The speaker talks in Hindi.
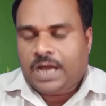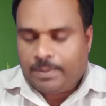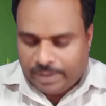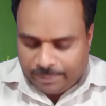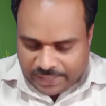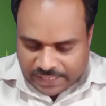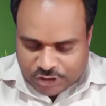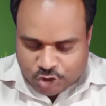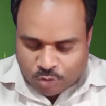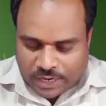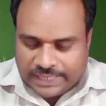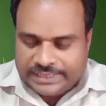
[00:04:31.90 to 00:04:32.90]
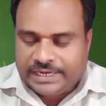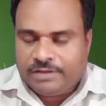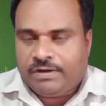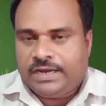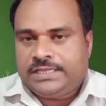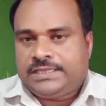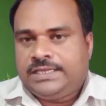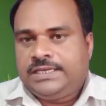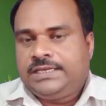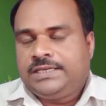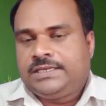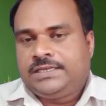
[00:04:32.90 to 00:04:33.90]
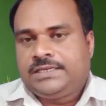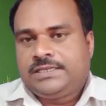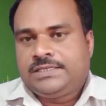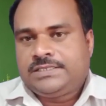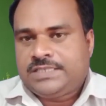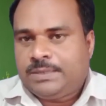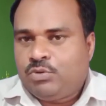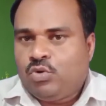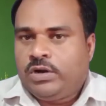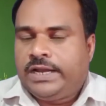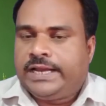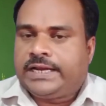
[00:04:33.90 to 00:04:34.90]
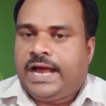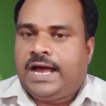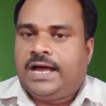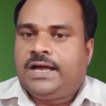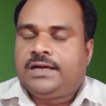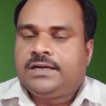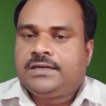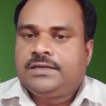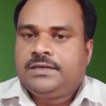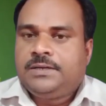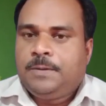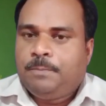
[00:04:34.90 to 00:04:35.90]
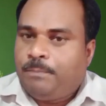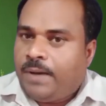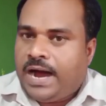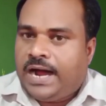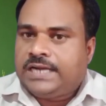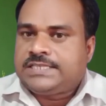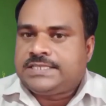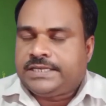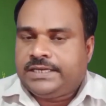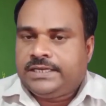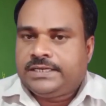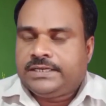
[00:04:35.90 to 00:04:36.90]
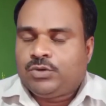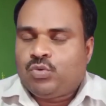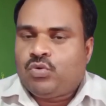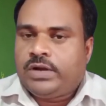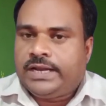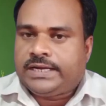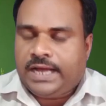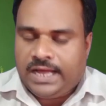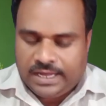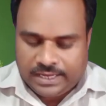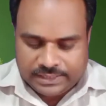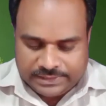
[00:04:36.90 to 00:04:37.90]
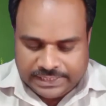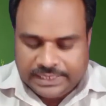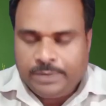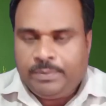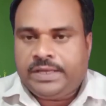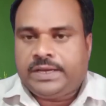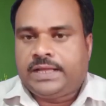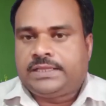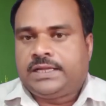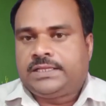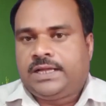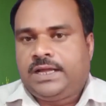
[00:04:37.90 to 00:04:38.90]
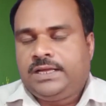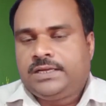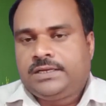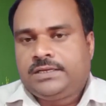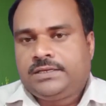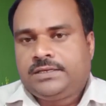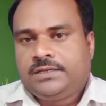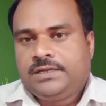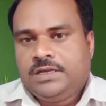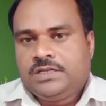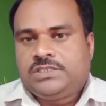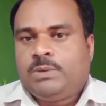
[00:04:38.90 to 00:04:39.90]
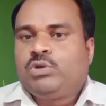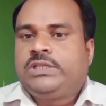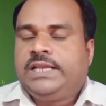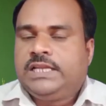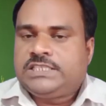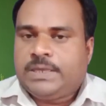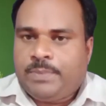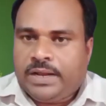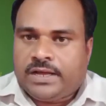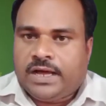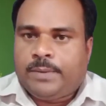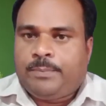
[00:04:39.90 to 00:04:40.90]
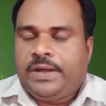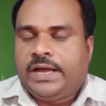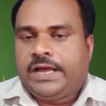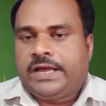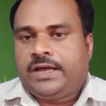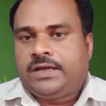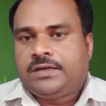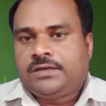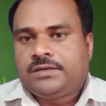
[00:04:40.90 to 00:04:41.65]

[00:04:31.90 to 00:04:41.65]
खबर बेहद चौंका देने वाली थी जब वो लड़का बाहर से वो लड़का दिल्ली में ही रहता था जब वो दिल्ली से अपने घर पे आया